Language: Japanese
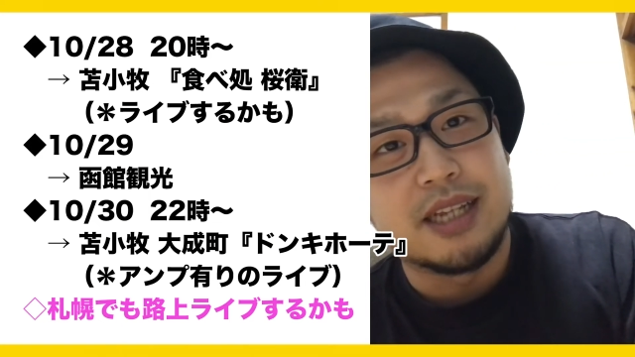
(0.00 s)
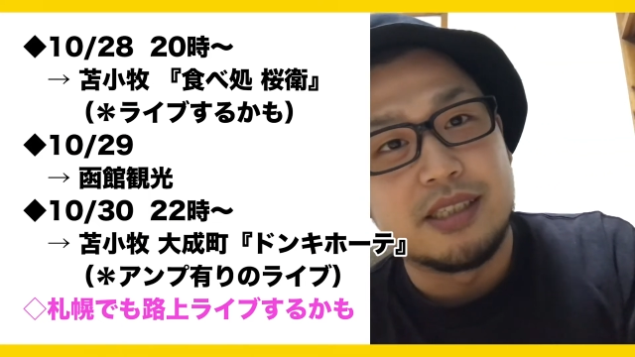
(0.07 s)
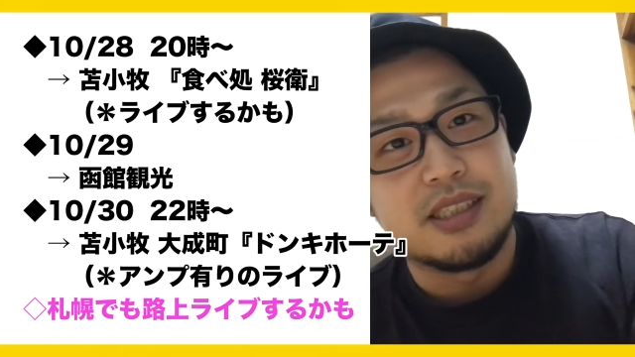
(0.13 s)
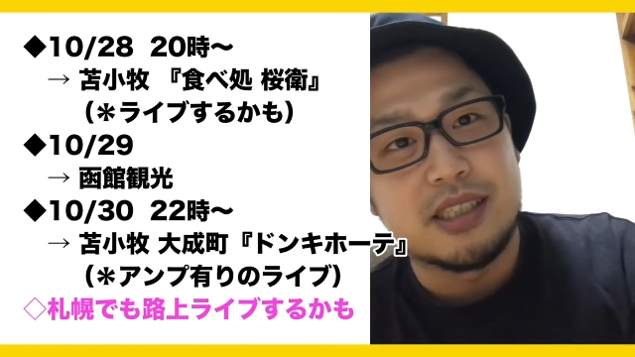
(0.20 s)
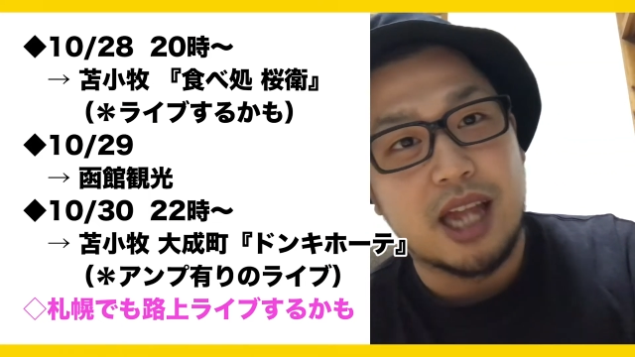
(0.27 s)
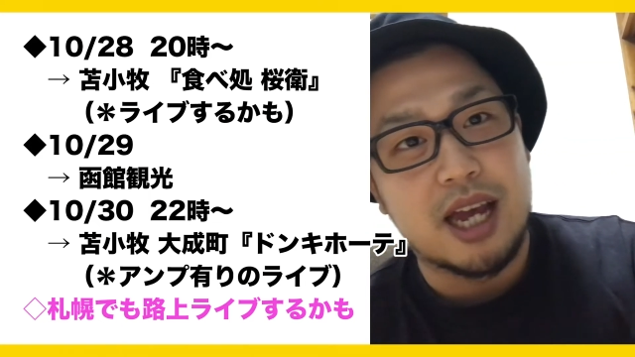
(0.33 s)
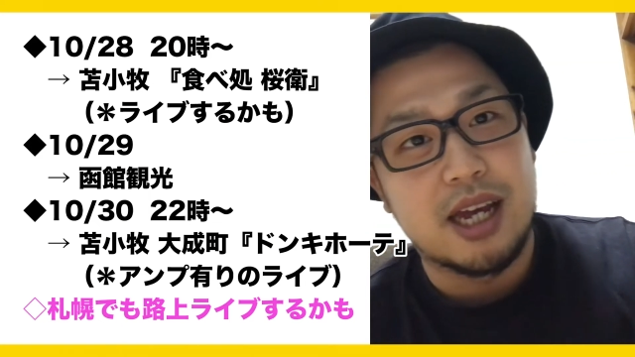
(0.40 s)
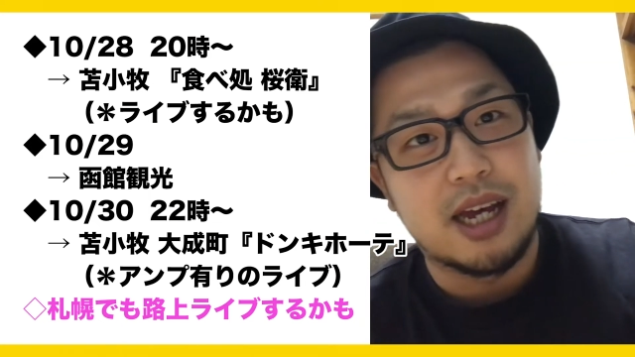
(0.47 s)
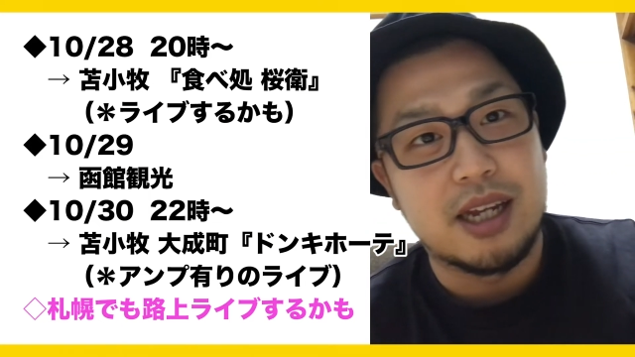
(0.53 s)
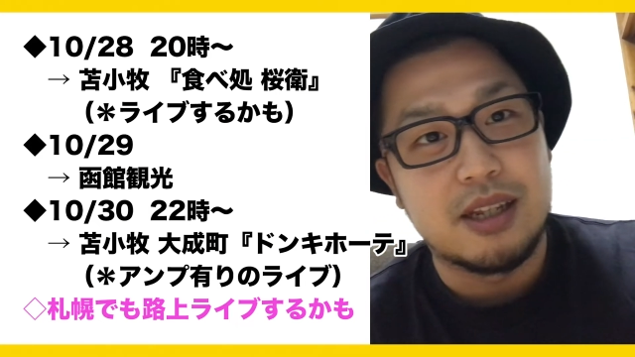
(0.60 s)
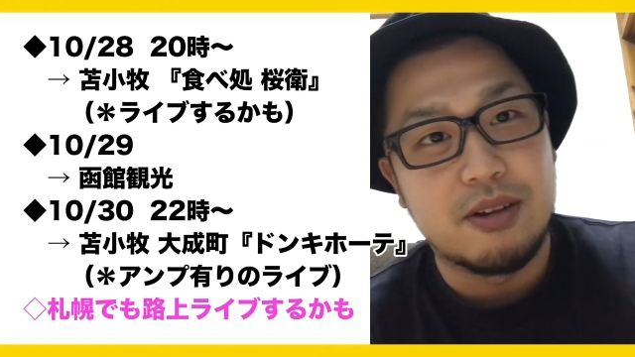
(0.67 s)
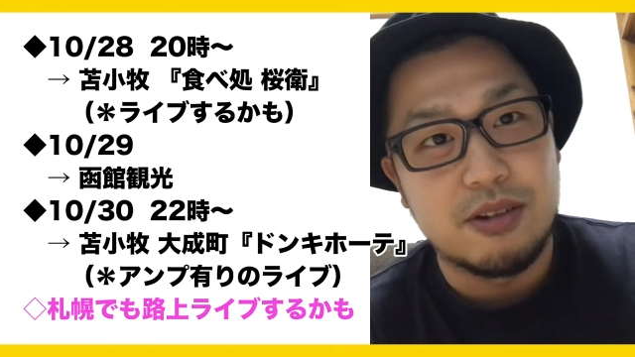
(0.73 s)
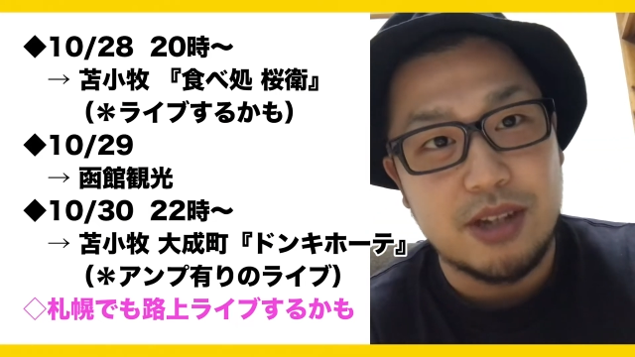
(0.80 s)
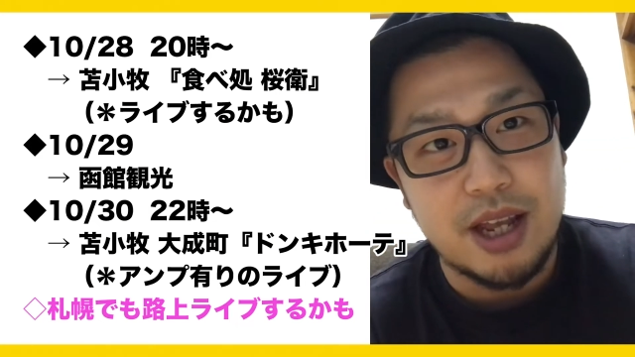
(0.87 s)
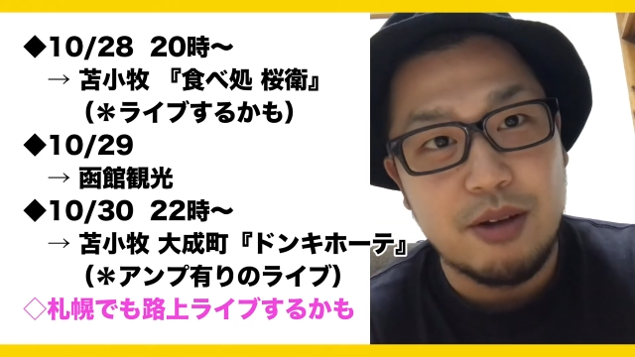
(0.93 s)
インスタ
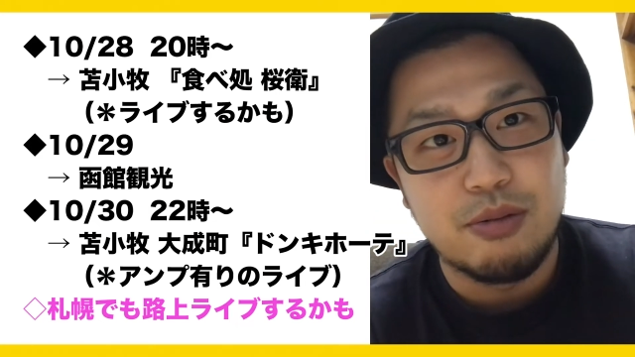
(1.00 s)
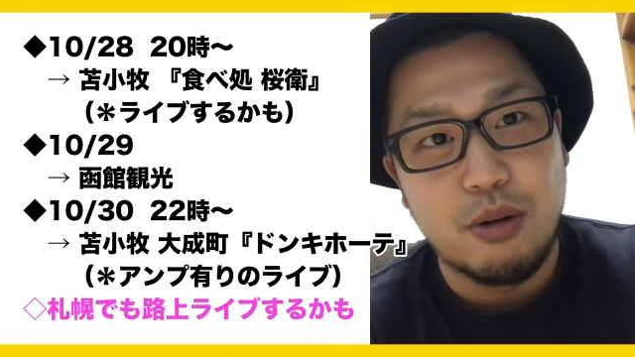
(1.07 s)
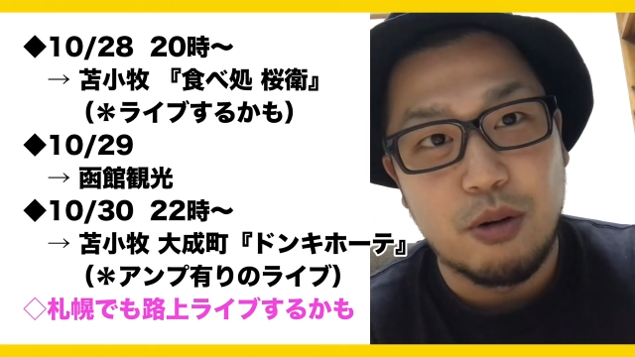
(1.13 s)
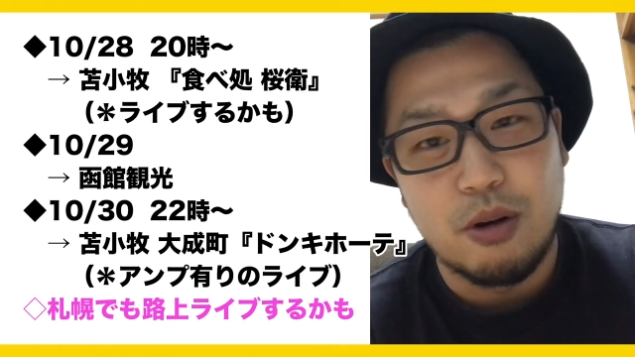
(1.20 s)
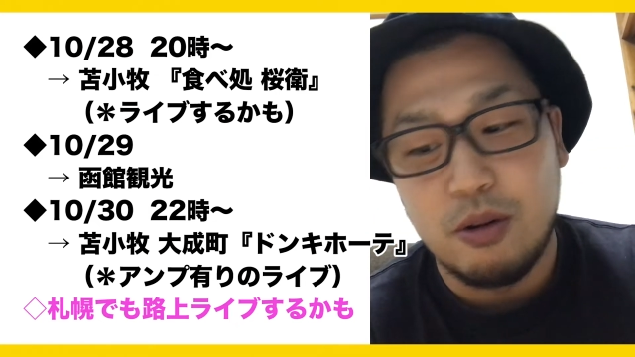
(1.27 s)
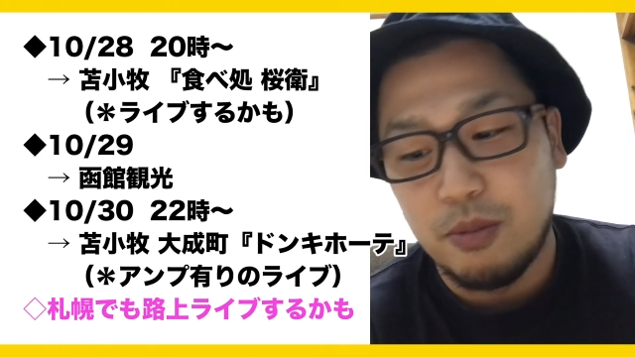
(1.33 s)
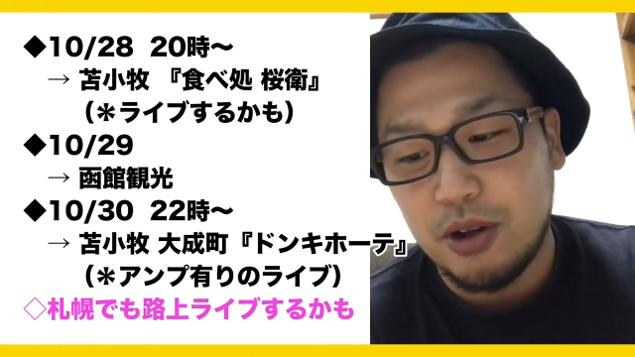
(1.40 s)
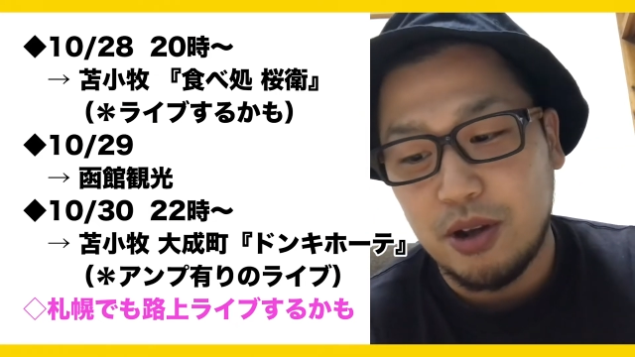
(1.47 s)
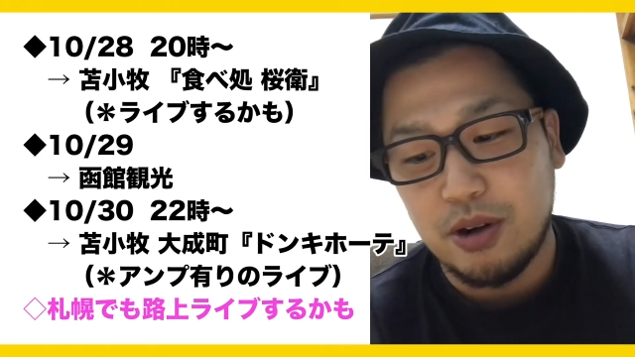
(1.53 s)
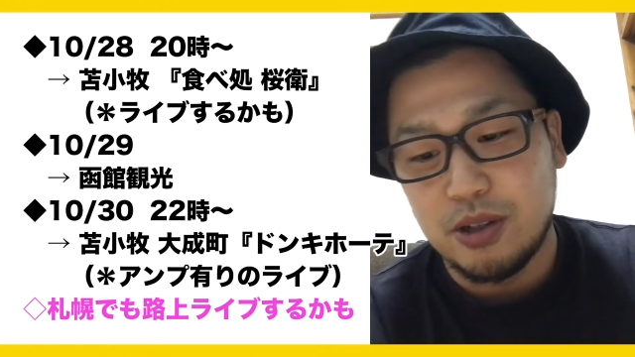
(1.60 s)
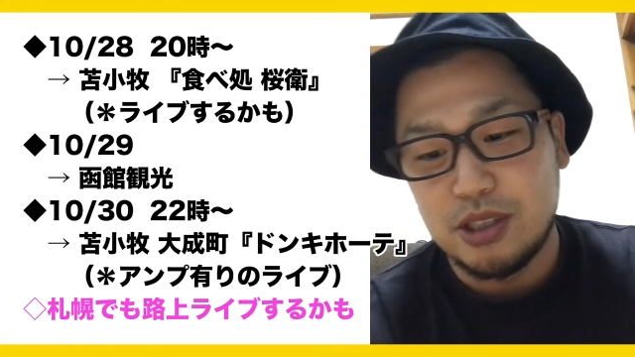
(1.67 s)
のね、フォローもよ